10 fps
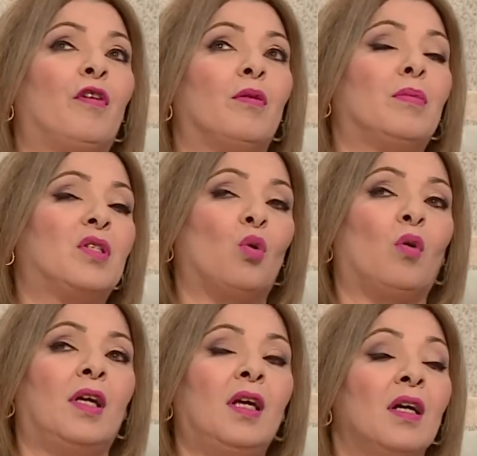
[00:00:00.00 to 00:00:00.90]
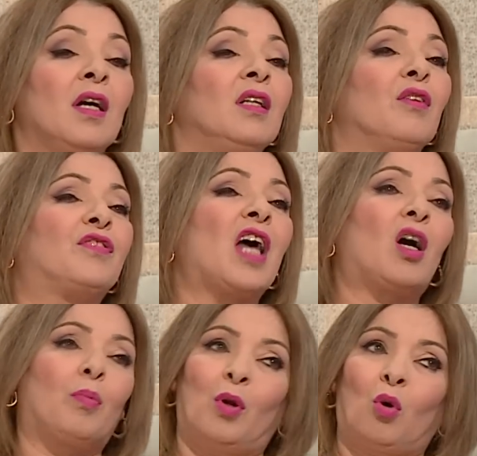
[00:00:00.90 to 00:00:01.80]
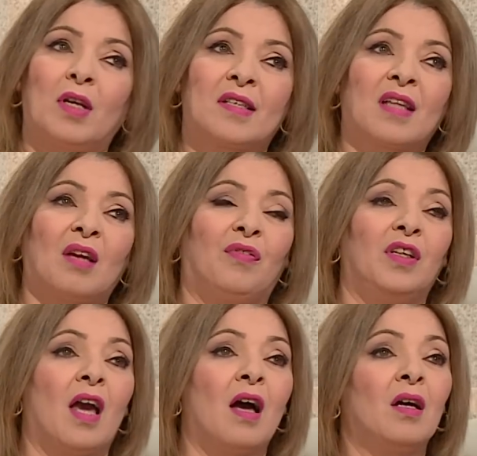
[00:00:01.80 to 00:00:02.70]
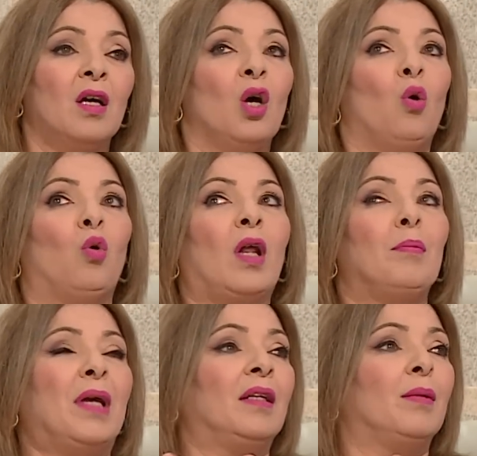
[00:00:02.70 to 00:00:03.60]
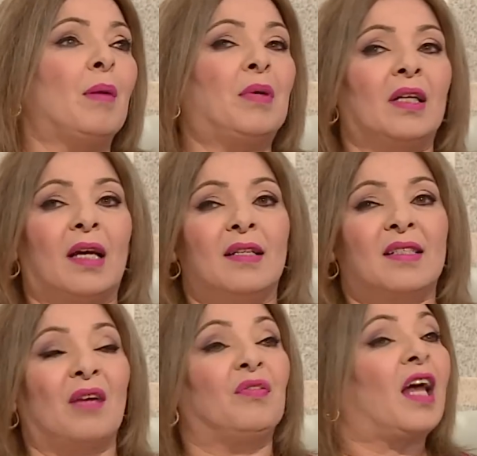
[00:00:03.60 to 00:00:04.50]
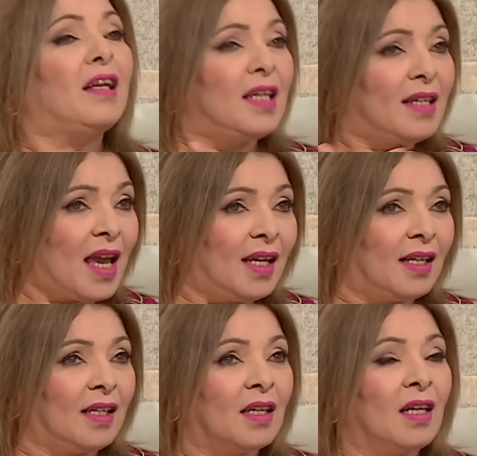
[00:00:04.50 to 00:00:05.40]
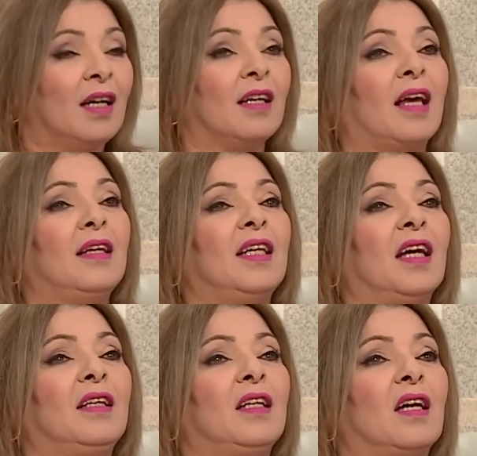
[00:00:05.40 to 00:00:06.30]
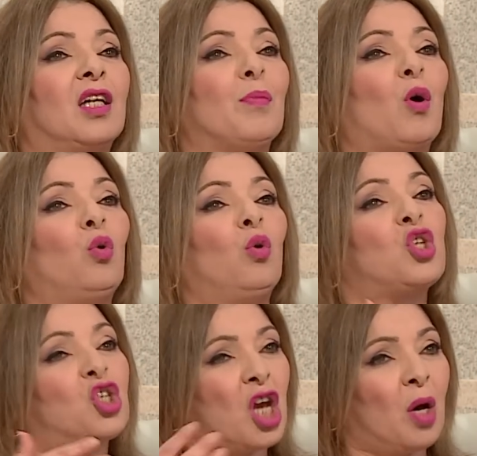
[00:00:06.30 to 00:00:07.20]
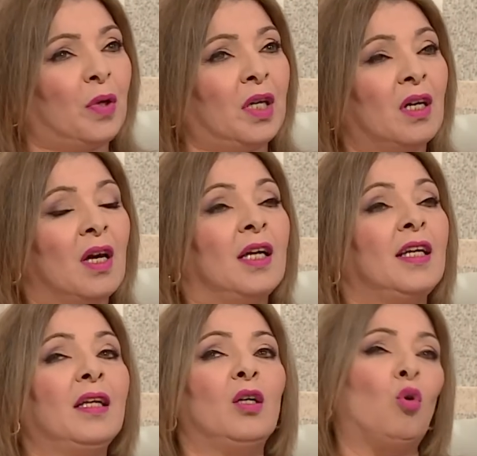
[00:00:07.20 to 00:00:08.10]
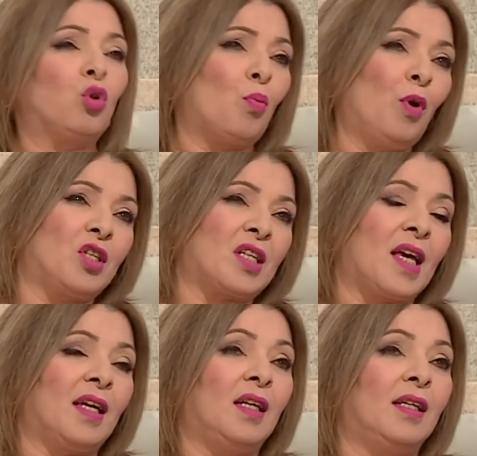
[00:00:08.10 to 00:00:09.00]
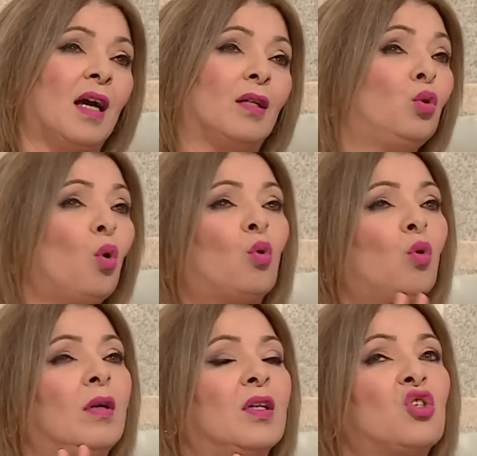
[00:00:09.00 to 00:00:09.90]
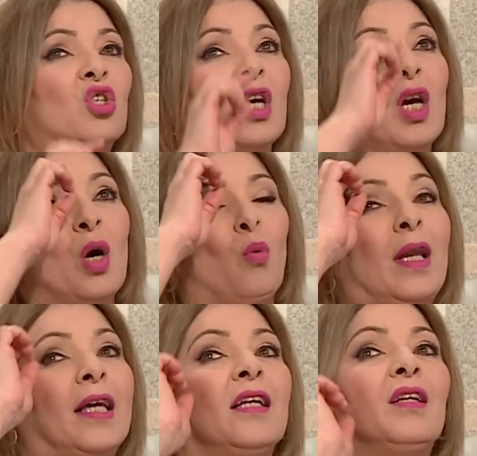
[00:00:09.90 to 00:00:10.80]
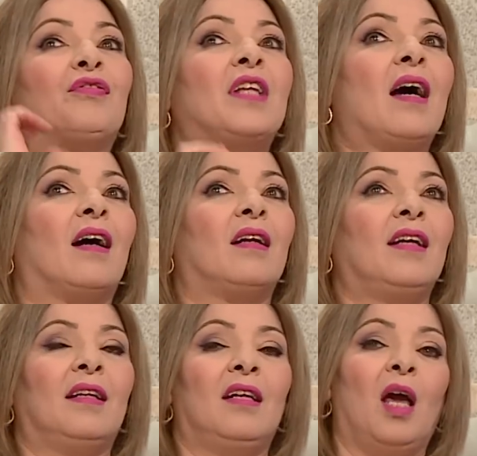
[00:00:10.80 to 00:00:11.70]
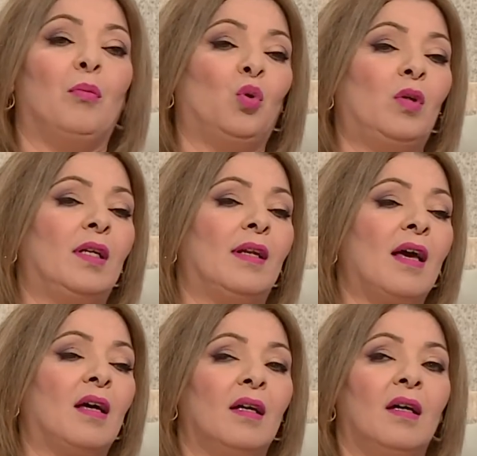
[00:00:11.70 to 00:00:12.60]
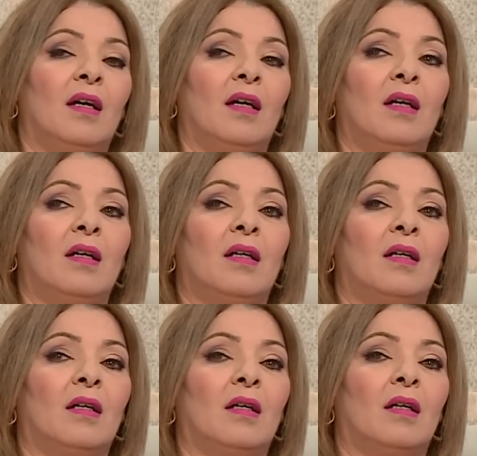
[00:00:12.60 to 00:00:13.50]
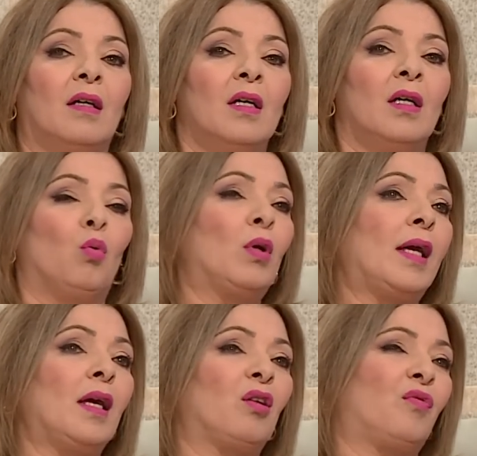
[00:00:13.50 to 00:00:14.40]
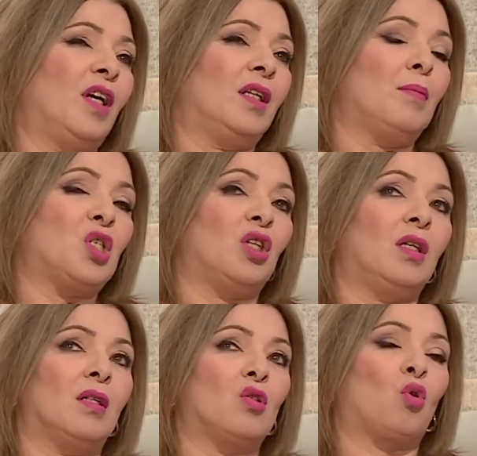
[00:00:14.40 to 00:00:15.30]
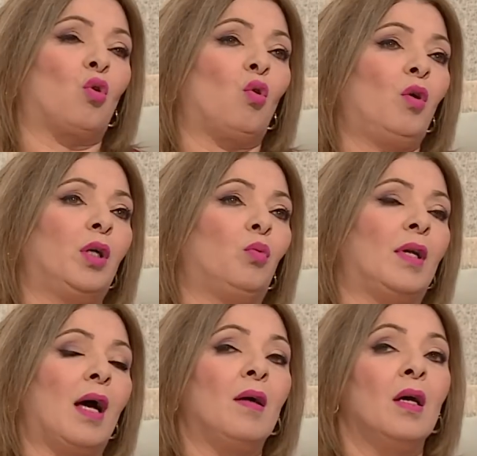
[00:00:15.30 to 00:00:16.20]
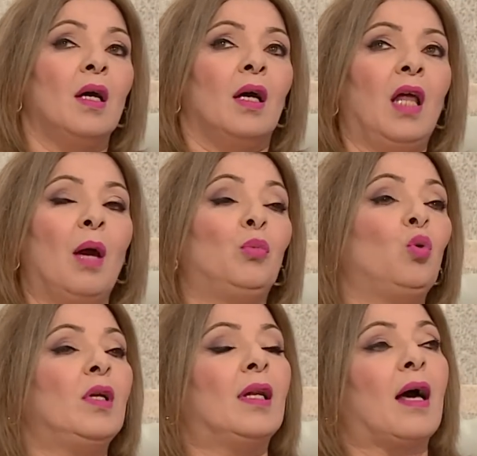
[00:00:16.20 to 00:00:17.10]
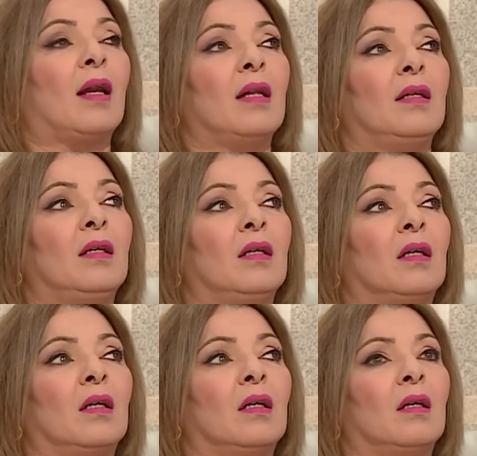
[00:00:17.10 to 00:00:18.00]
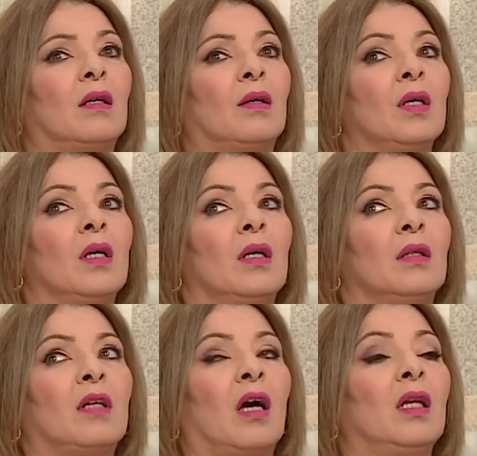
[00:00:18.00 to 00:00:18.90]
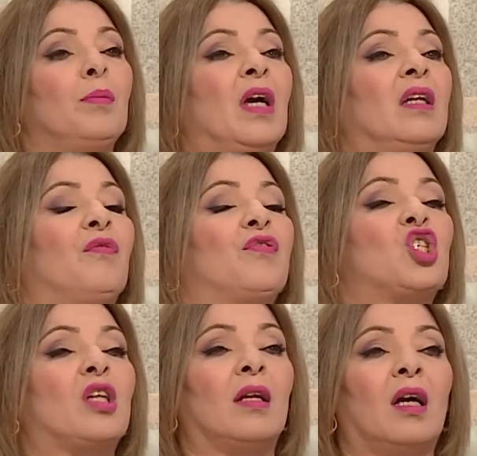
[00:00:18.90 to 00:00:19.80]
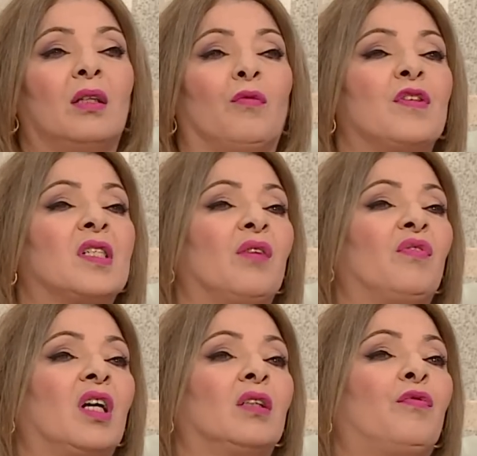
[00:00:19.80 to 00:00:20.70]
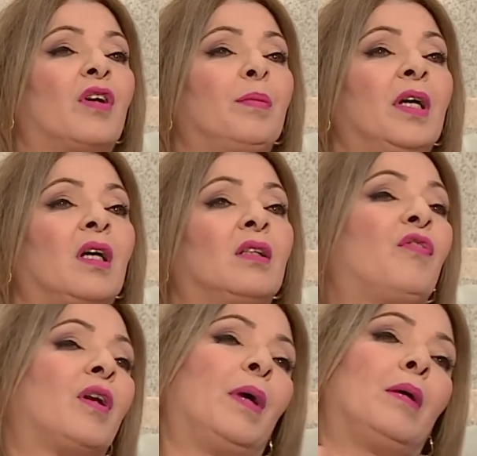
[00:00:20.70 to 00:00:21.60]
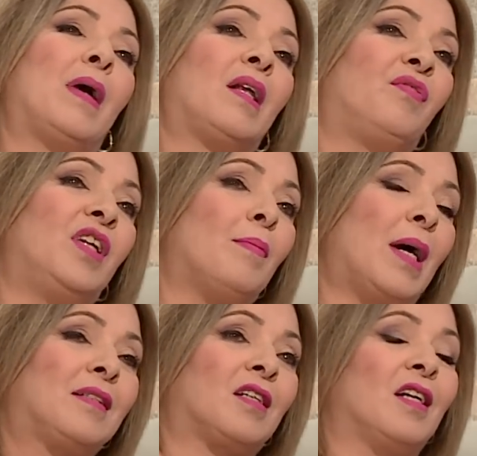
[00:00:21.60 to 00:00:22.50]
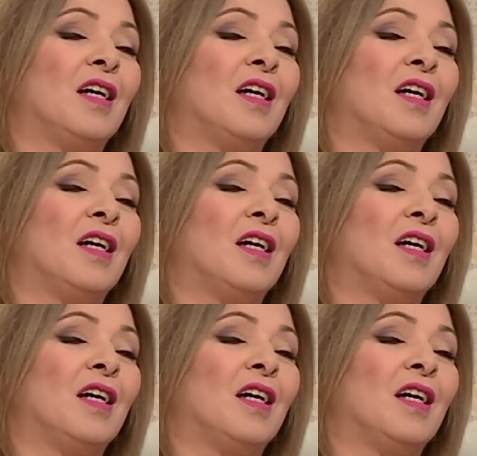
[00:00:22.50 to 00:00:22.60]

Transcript: من صغري نفتخر بالاغنيه الصيفيه ورغم يعني ما يمكن نغني صيفي نغني نايلي نغني يعني كما نقولوا حشاوي يعني كل طبوع الجزائريه ندوق كلش ولكن نفتخر يعني الحمد لله آه والله يا يعني ماشي نشكر روحي ولا الحمد لله راني آه تقريب يعني في الشتاء نخدم في الصيف نخدم في الربيع نخدم في الربيع يبارك فيها الكل الكل